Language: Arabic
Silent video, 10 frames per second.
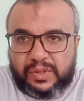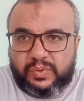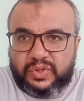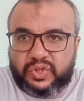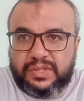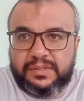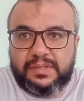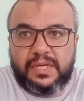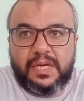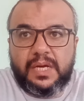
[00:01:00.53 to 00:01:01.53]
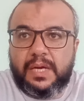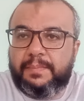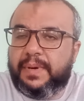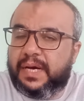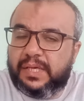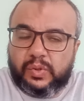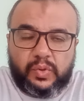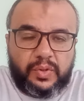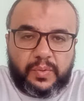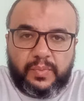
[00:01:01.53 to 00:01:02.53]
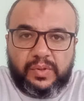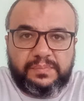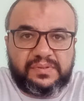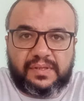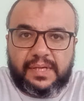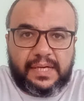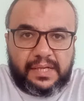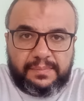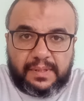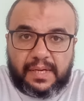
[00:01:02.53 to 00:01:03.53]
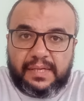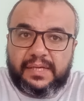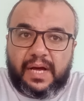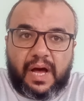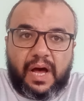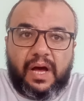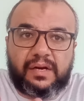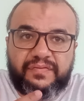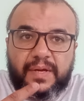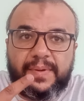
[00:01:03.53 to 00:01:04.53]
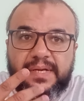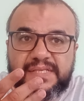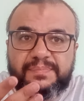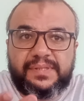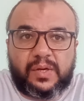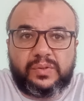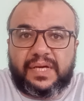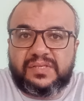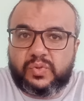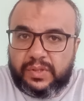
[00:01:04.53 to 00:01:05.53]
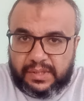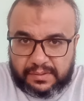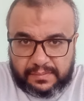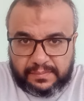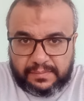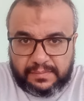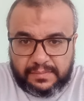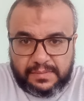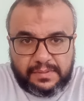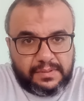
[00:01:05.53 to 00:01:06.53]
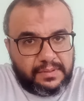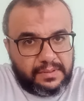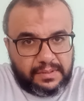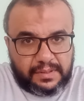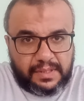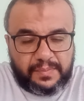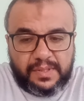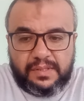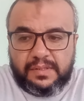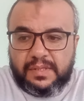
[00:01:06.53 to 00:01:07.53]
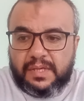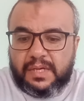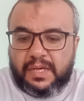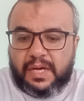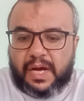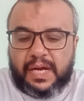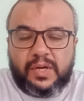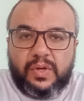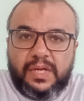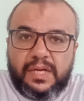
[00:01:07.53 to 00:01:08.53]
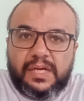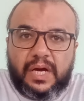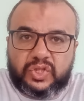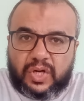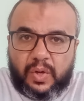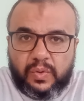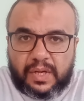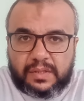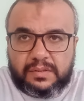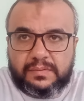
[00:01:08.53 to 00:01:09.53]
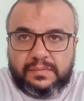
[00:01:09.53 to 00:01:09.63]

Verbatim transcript: 21 بقى ياخدوا الهرمون بطريقه غريبه انا اعرف كمان ناس بتاخد انسولين جميل انا كل اللي انا هشرحه لك